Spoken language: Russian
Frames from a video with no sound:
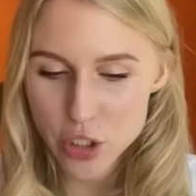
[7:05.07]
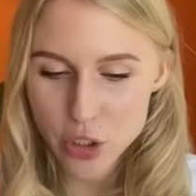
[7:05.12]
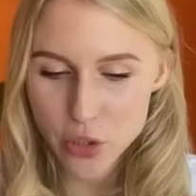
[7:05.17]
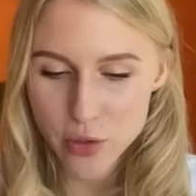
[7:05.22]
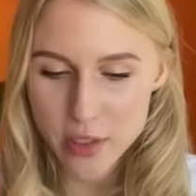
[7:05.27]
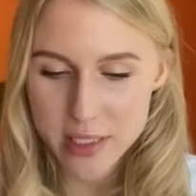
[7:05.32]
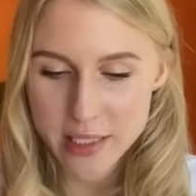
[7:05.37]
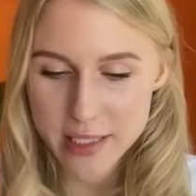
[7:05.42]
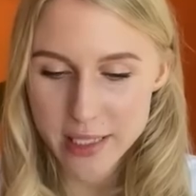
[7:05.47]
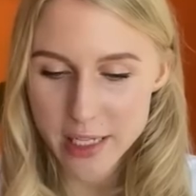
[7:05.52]

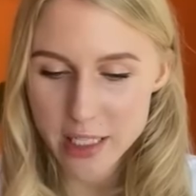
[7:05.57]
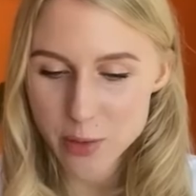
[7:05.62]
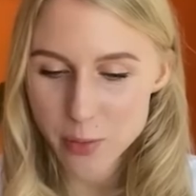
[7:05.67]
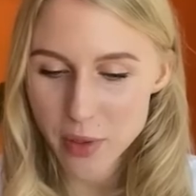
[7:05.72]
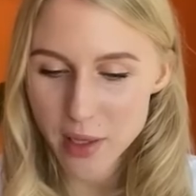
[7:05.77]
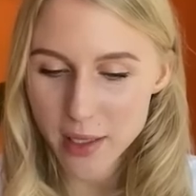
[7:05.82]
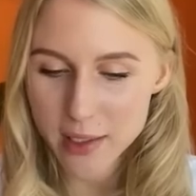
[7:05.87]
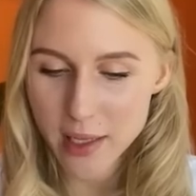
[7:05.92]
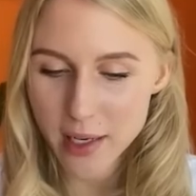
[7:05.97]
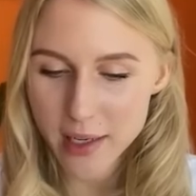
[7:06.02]
что здесь
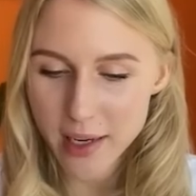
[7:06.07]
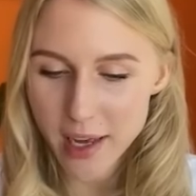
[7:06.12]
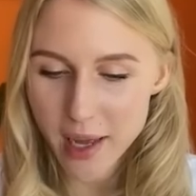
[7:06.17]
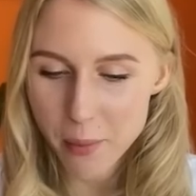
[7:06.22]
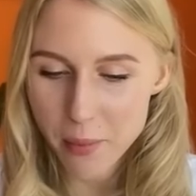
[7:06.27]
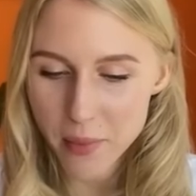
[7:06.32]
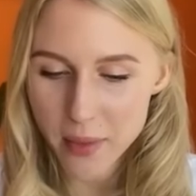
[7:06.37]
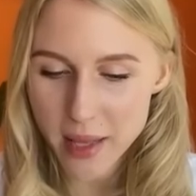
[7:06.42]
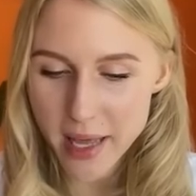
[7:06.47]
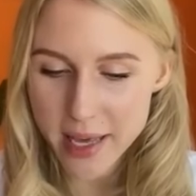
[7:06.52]
была
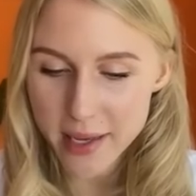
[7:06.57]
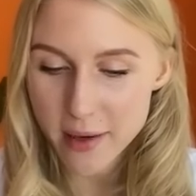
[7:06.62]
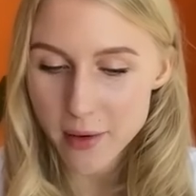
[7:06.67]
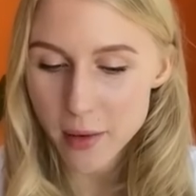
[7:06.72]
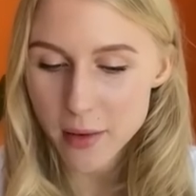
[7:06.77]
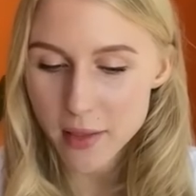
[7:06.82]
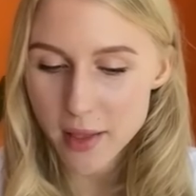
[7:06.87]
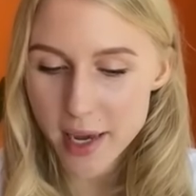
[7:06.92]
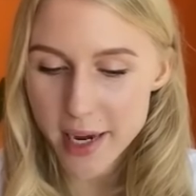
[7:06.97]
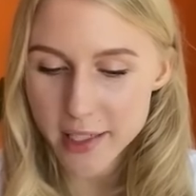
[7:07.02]
какая Black
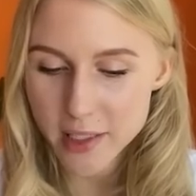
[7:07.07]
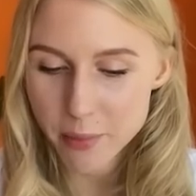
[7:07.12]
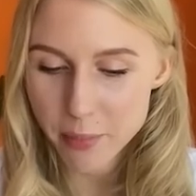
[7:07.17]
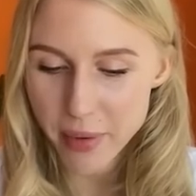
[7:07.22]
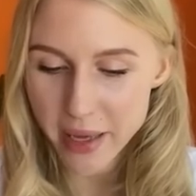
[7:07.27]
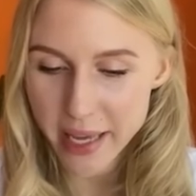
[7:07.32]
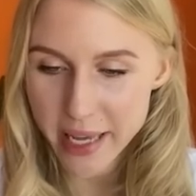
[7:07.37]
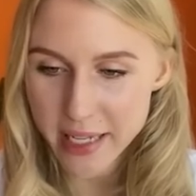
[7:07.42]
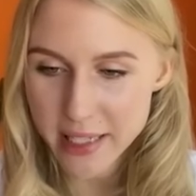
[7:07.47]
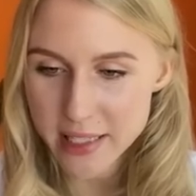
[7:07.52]
Light
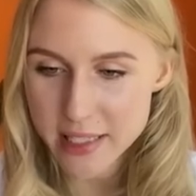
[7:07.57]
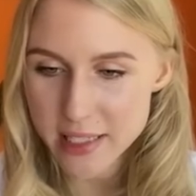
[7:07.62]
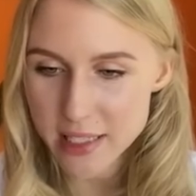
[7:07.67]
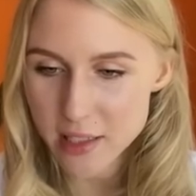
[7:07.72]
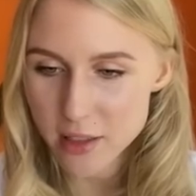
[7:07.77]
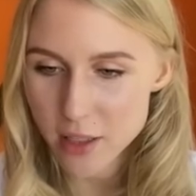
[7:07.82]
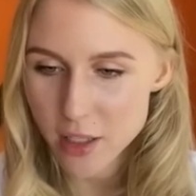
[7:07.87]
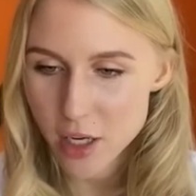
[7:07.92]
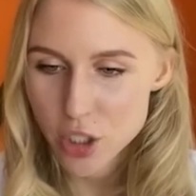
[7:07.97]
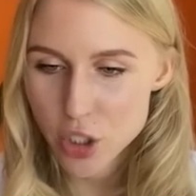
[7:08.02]

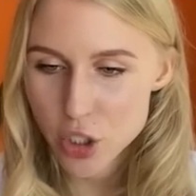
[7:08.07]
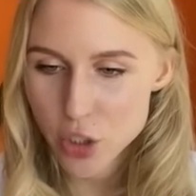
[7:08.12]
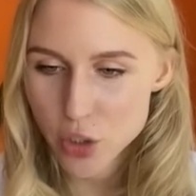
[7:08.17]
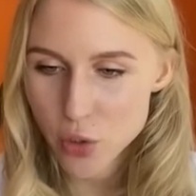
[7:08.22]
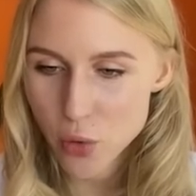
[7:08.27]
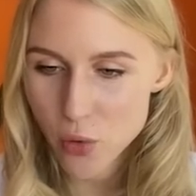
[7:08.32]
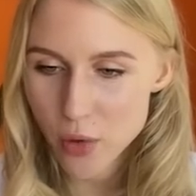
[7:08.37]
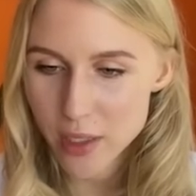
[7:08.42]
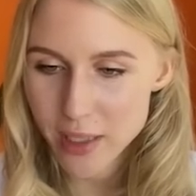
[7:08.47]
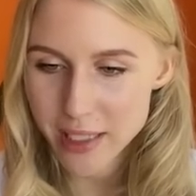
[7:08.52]
Painting,
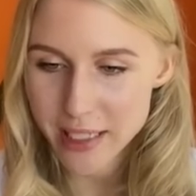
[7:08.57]
что